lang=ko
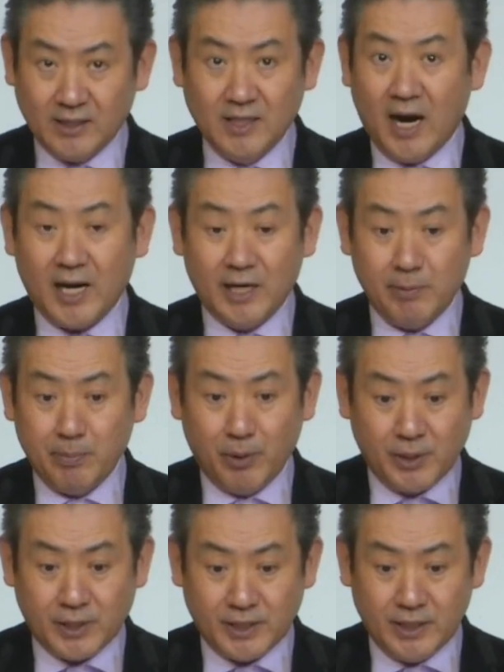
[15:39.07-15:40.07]
그
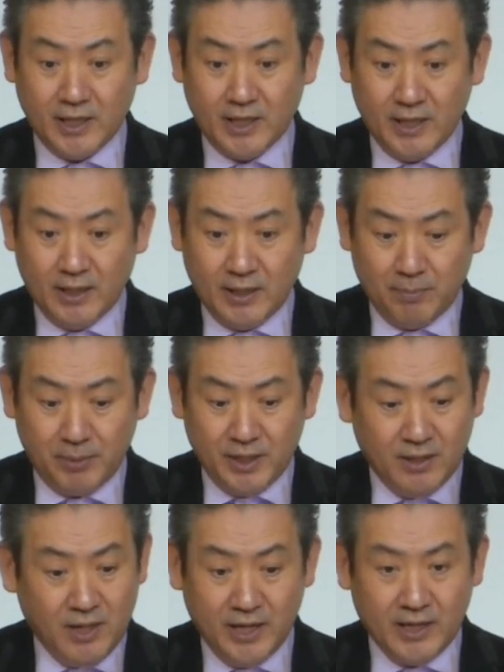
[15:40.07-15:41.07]
하나님이 보내신
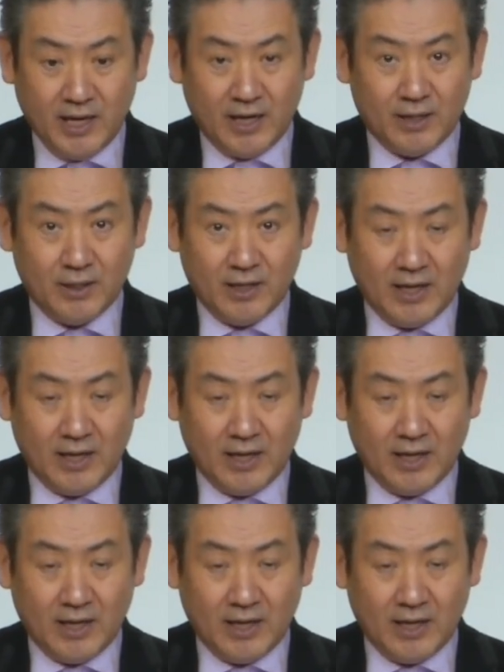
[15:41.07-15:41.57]
피 흘린